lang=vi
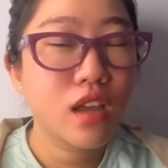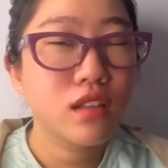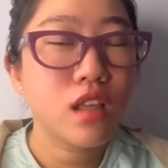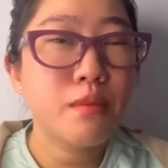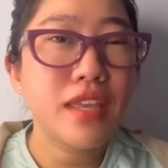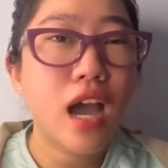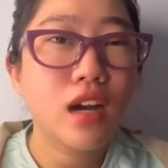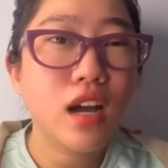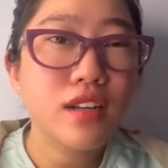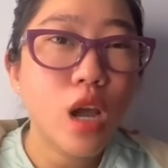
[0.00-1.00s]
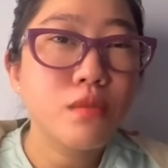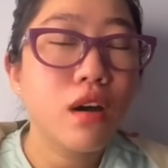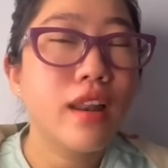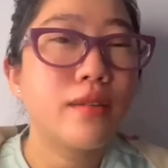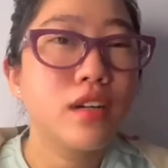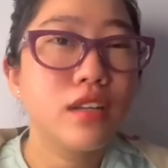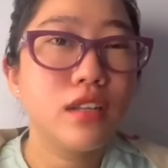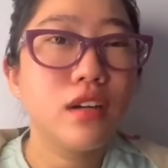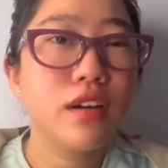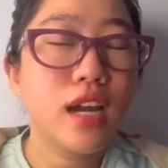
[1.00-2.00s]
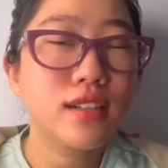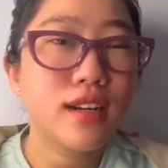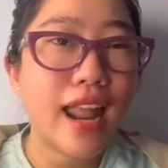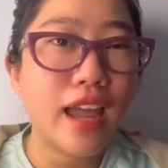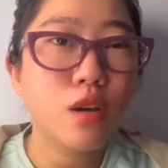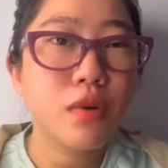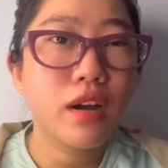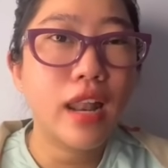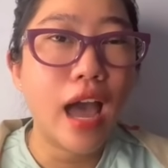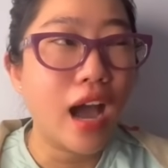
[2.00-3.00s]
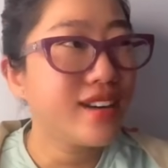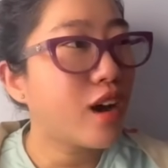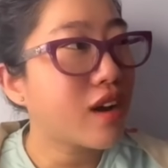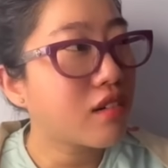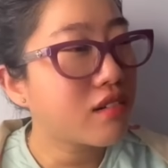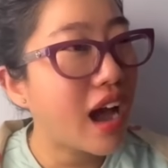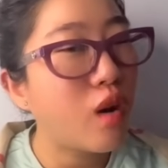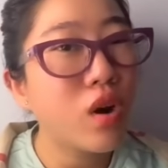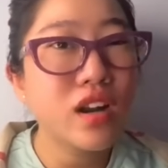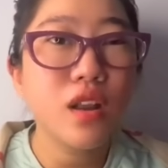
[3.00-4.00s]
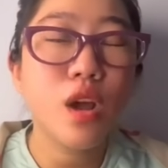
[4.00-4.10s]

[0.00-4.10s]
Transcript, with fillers: thì bây giờ á nêu mười là người người dân nước lã nêu mười là ở đâu đâu đâu đâu á